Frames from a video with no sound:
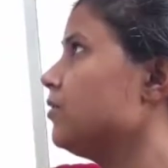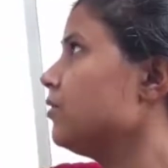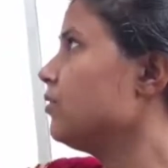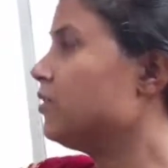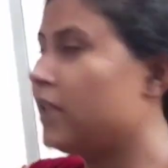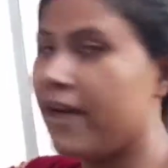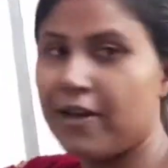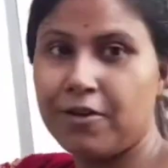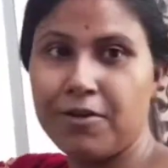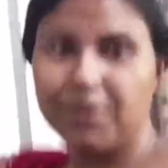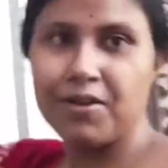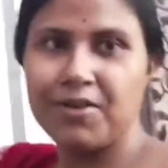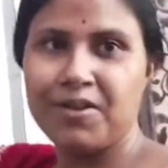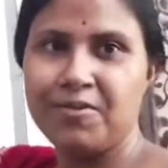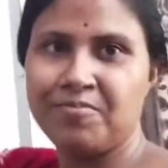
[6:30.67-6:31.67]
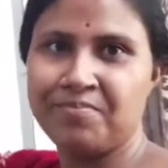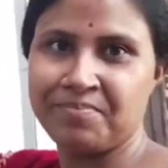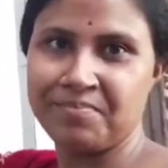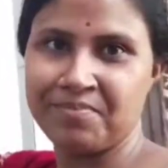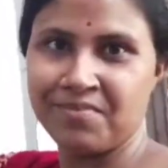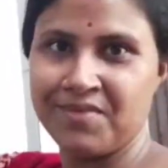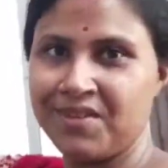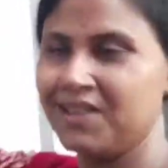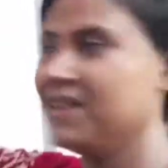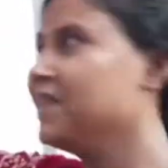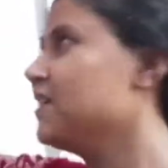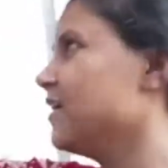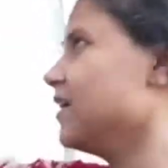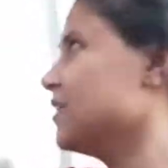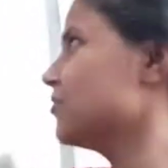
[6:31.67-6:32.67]
তো দেখো
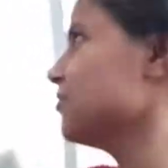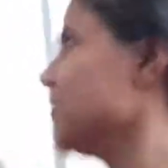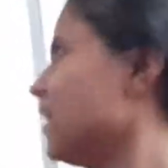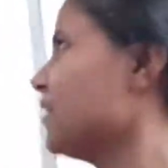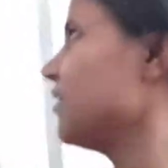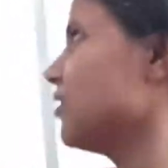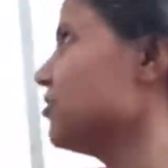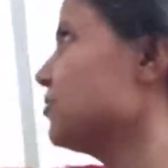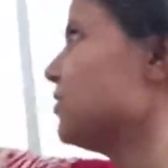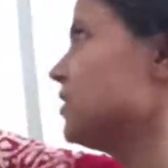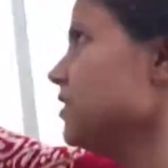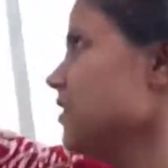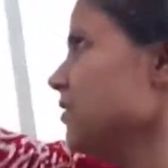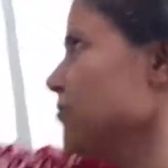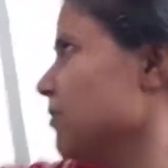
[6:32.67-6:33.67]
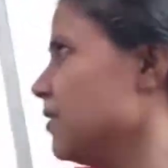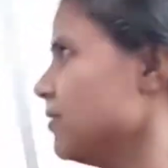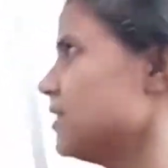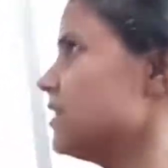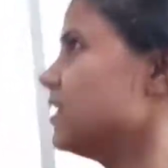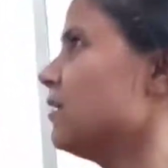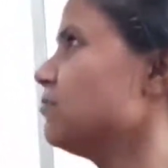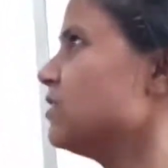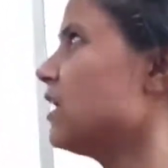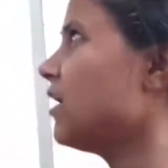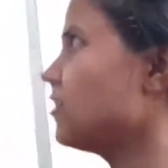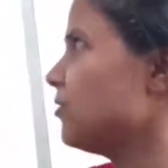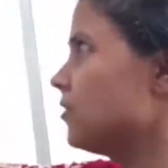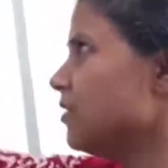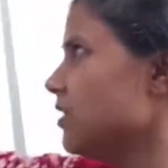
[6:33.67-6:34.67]
এখন রান্না করছি ভেবেছিলাম
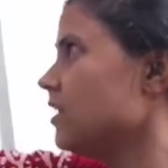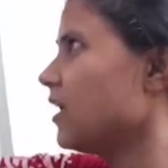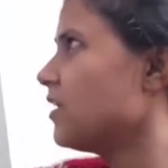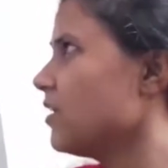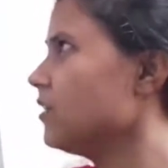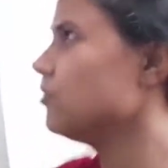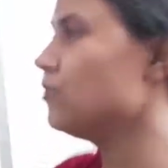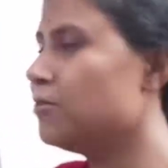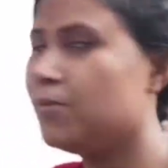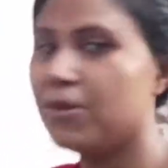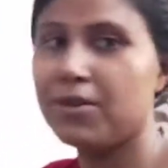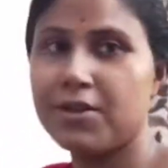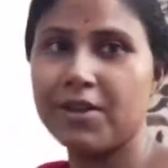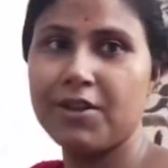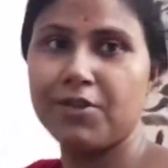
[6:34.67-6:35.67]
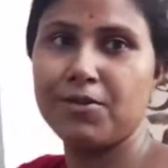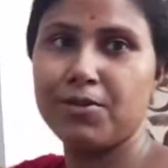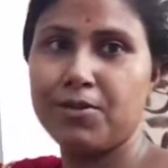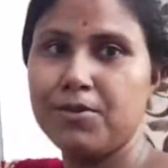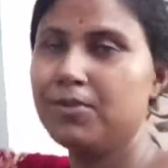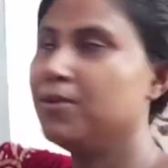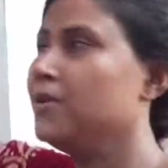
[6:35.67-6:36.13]
স্নান করে রান্না করব কিন্তু